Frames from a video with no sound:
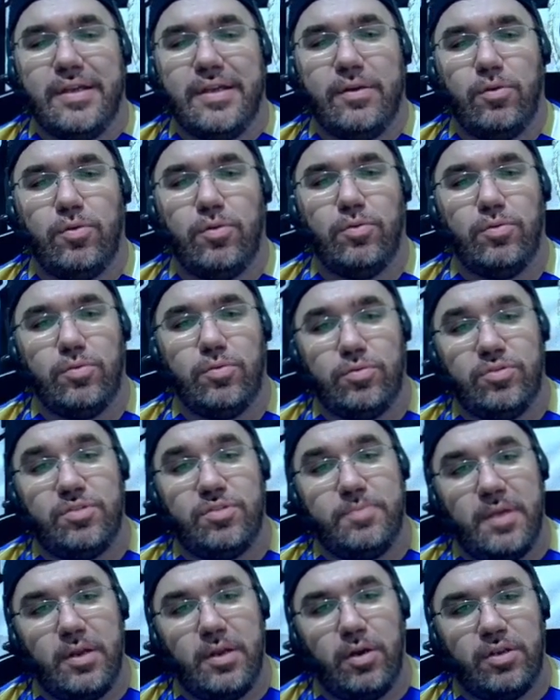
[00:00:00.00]
um, um, dos
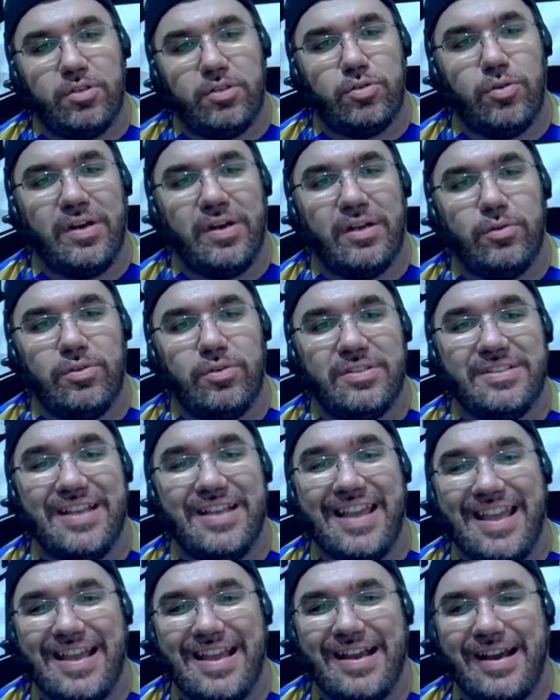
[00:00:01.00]
melhores jogadores
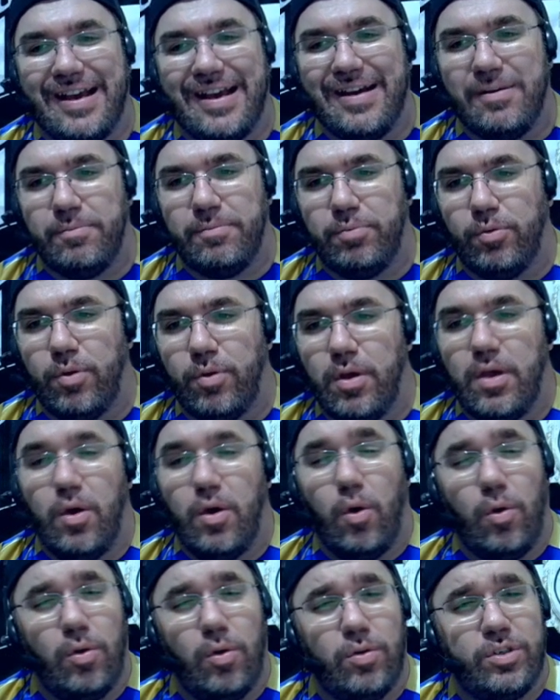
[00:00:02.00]
em campo.
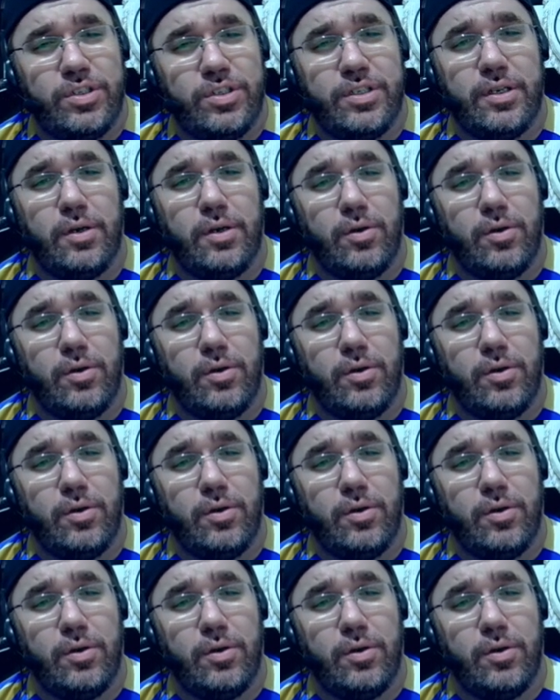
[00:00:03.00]
Hoje,